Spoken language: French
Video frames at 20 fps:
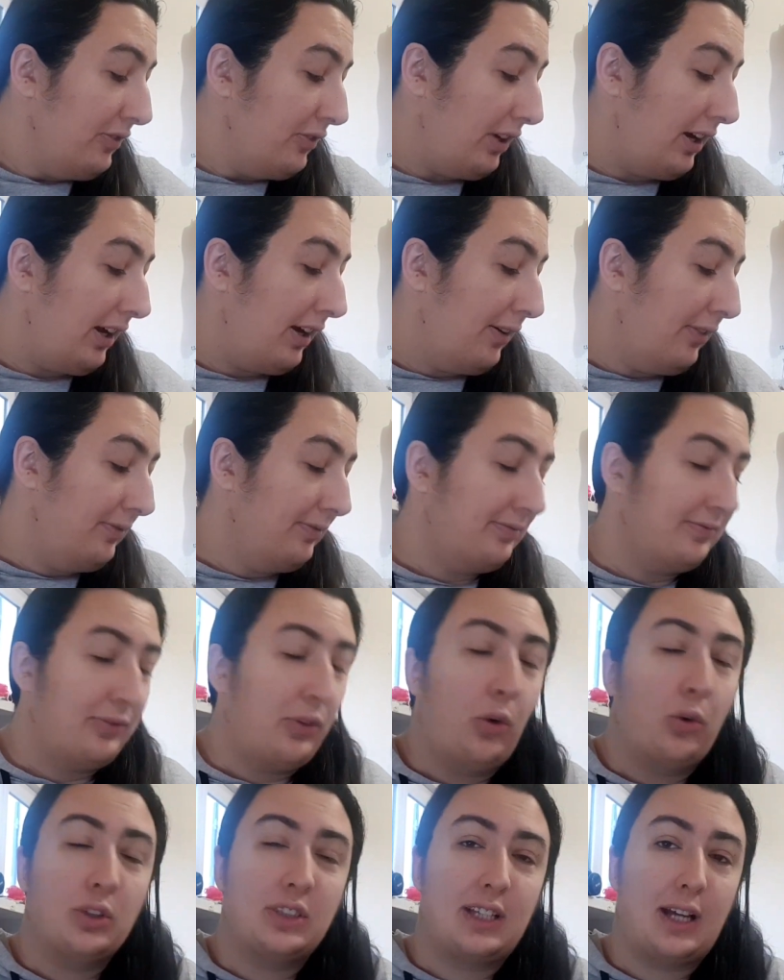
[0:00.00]
Voilà,
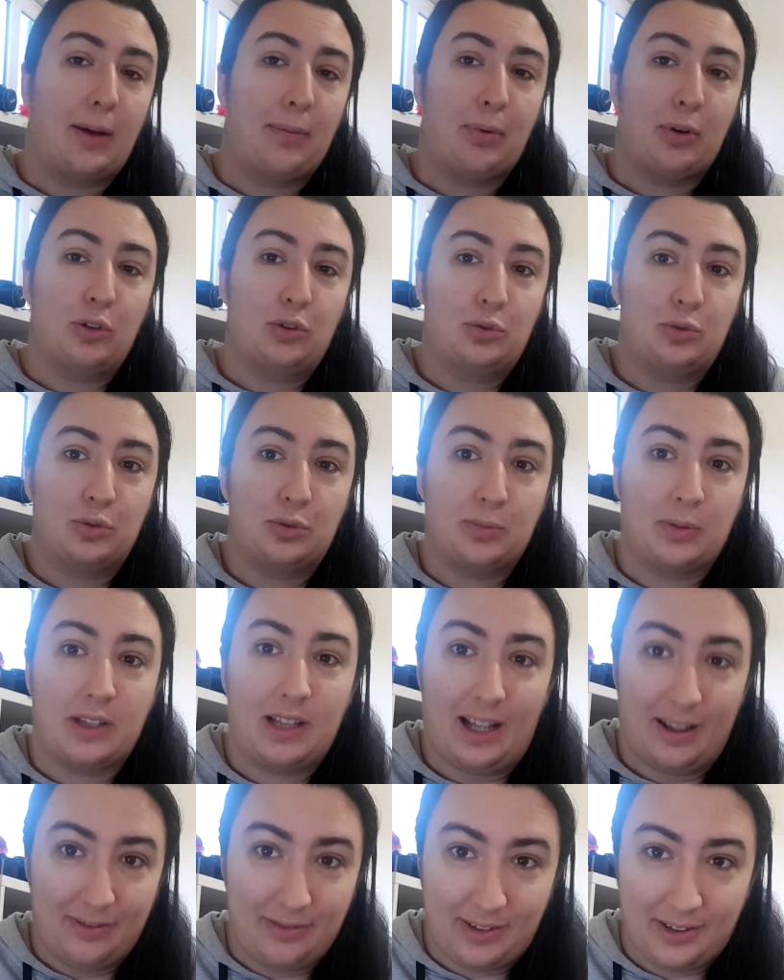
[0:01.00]
on se rapproche doucement
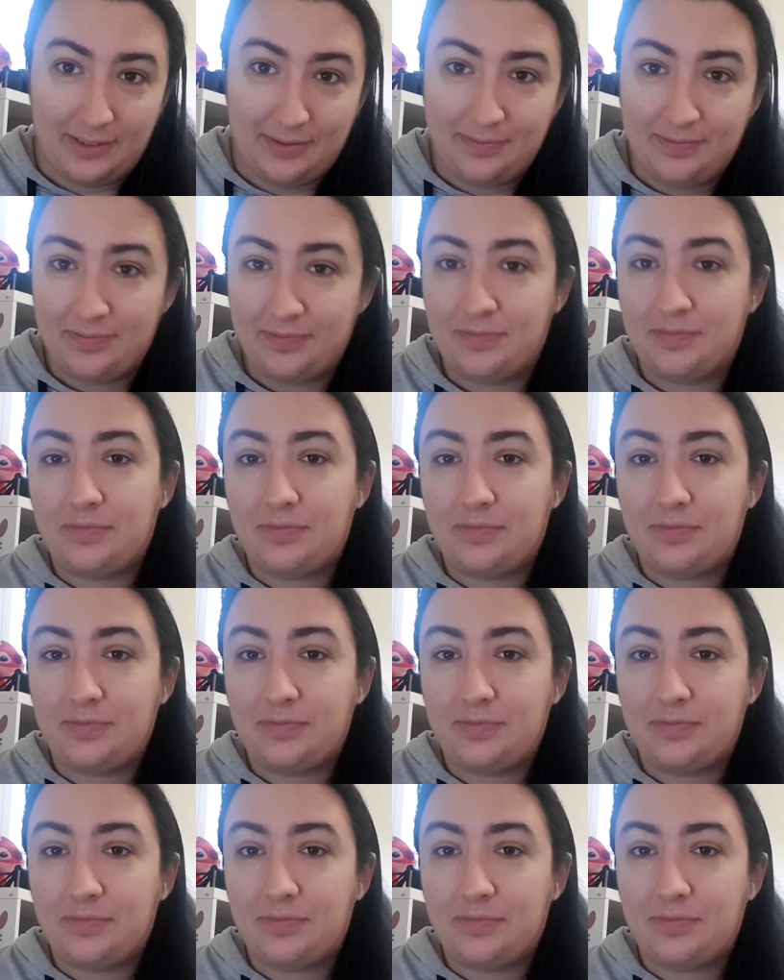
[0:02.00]
de la fin.